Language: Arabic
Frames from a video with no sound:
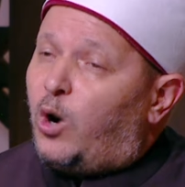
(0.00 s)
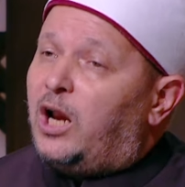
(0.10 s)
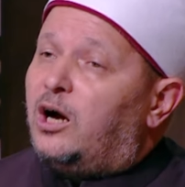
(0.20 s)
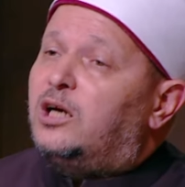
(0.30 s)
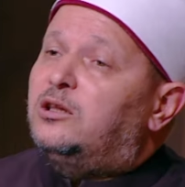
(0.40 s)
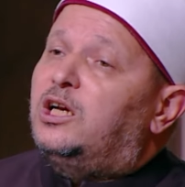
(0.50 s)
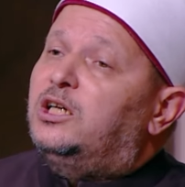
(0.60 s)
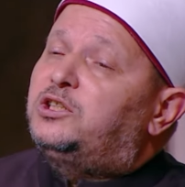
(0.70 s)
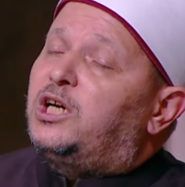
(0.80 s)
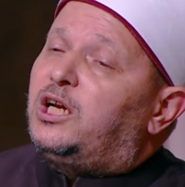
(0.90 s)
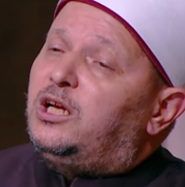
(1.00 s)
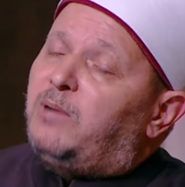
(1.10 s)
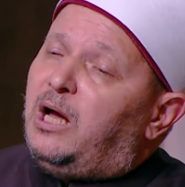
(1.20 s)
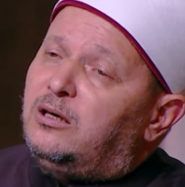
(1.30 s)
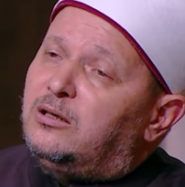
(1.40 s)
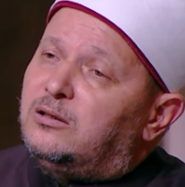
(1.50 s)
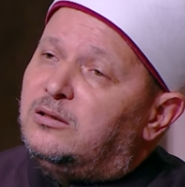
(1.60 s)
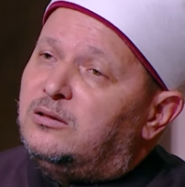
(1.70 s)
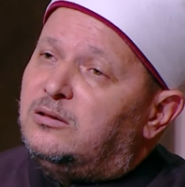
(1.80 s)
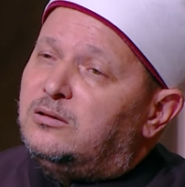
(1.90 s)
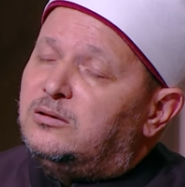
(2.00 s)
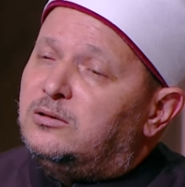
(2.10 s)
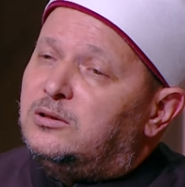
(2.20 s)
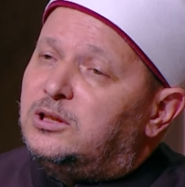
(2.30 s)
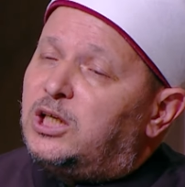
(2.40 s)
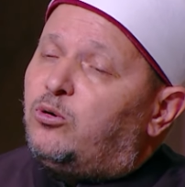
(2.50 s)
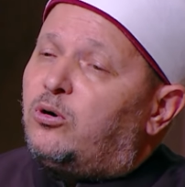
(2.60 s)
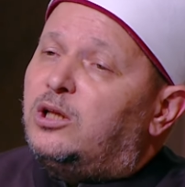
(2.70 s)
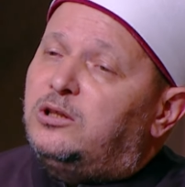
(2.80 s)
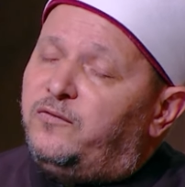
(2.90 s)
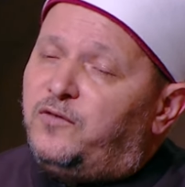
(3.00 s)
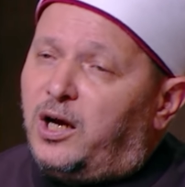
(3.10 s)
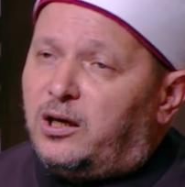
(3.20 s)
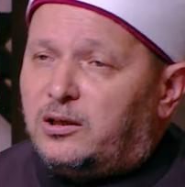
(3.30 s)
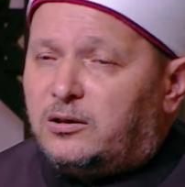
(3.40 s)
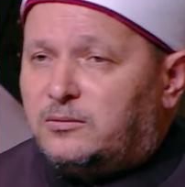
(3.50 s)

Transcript: وعلى قدر الجريمه يكون رد الفعل